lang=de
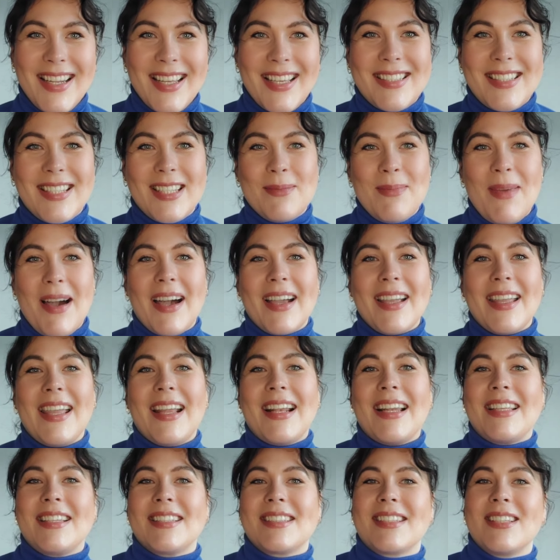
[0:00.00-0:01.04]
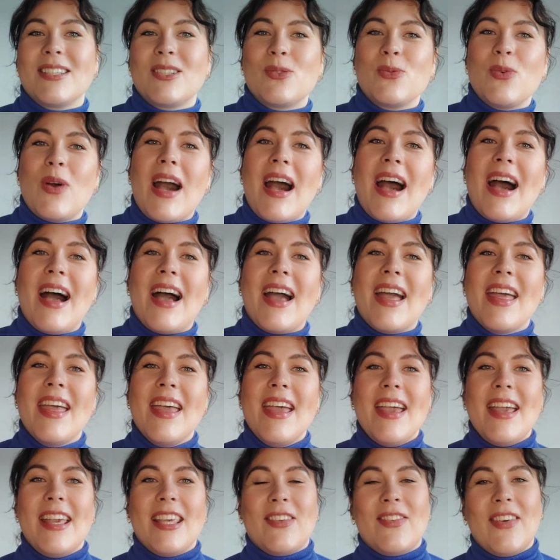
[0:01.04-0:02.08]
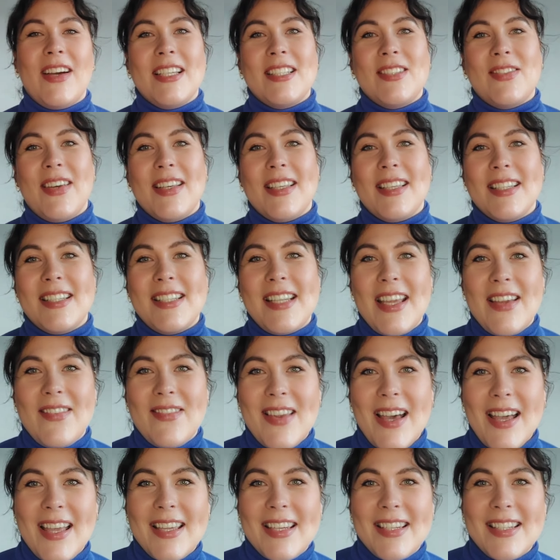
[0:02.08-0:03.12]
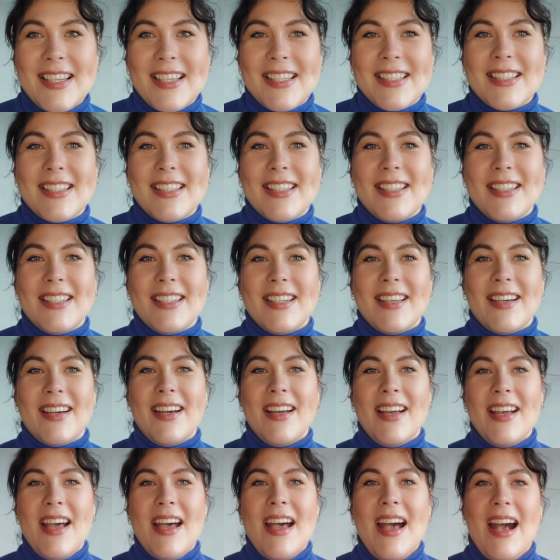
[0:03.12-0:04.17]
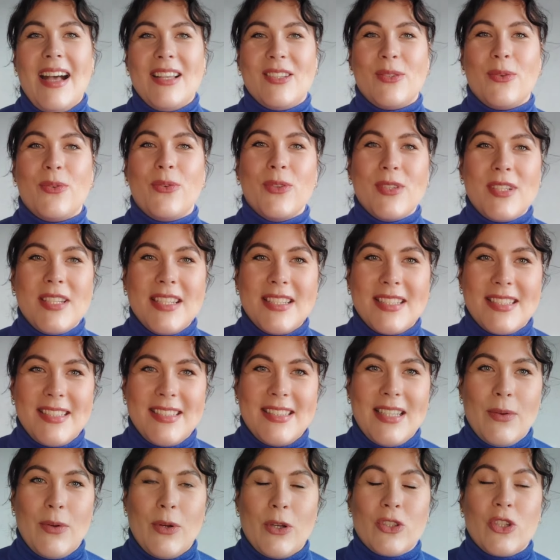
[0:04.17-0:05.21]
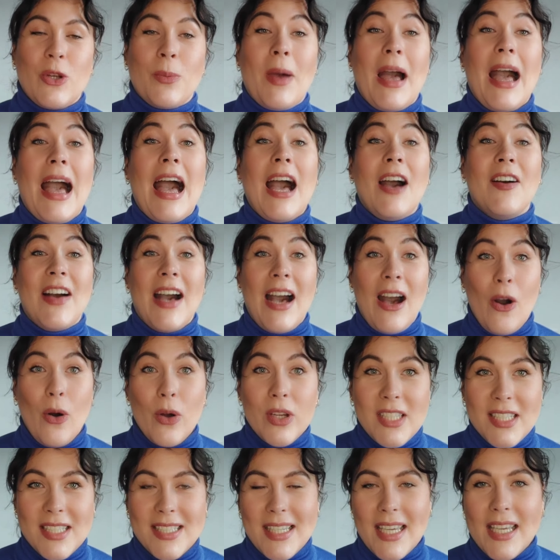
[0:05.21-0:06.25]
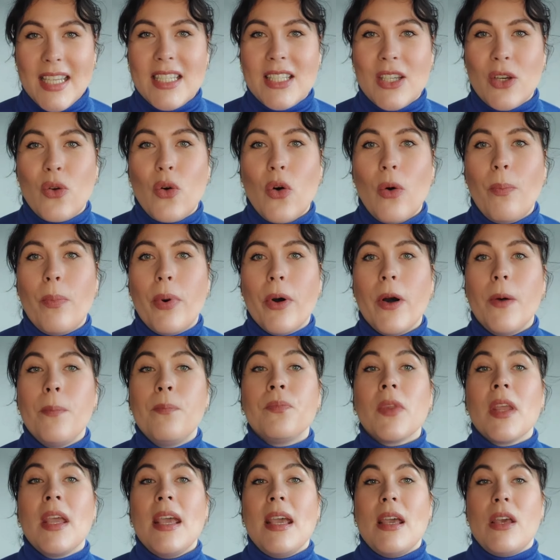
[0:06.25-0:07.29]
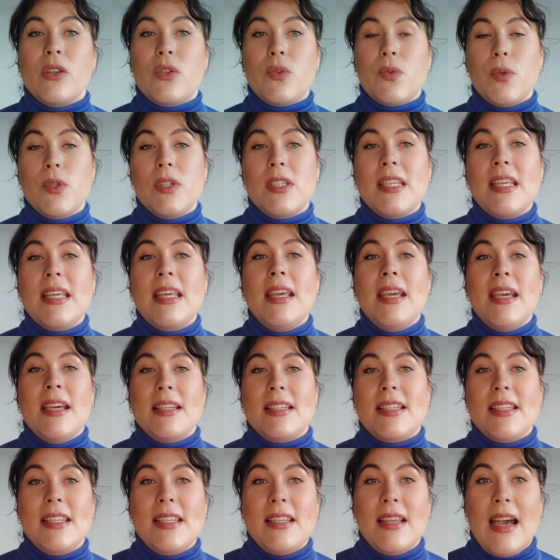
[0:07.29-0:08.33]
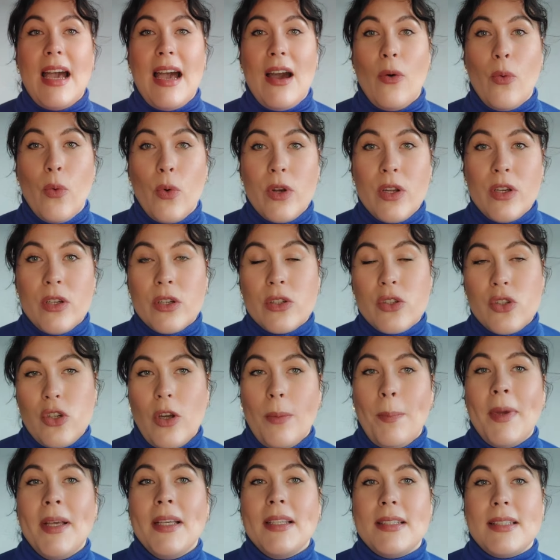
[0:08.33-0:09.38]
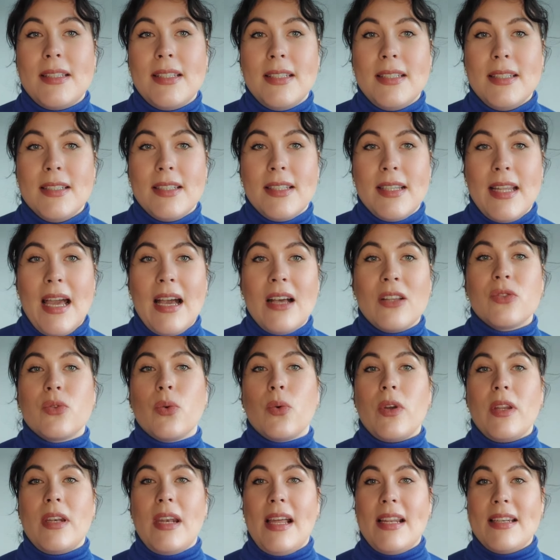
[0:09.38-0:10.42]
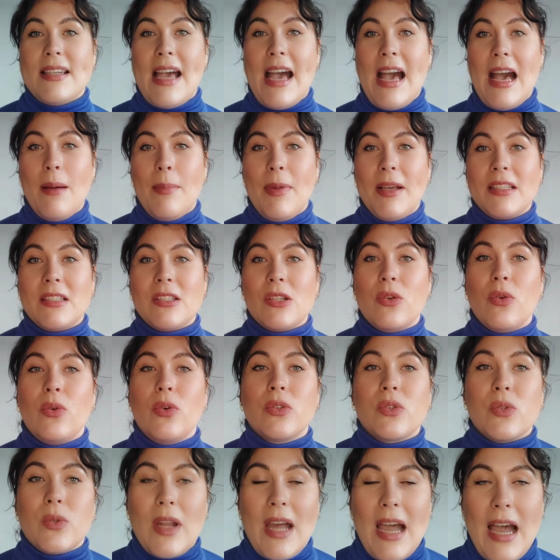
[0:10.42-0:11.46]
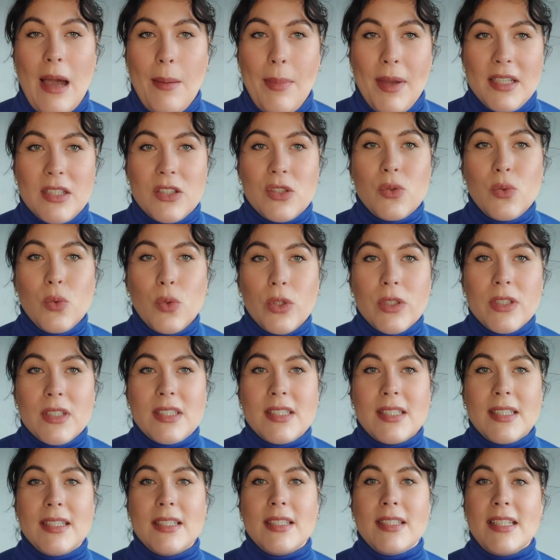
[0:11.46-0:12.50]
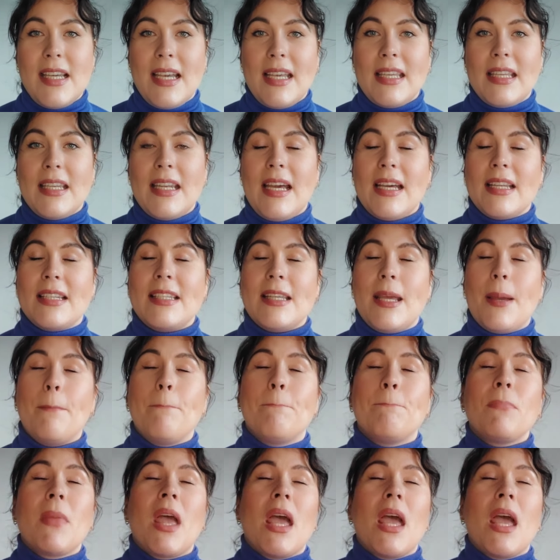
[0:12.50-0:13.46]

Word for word: nichts, ich mache jegliches Ritual, ich weiß, welche Themen dahinter sind, ne, also für die ist dieser Workshop. Aber auch die dritte Gruppe ist für die, die ohne Job sind, ja, sogenannt arbeitslos oder arbeitssuchend sind, ja, je nachdem.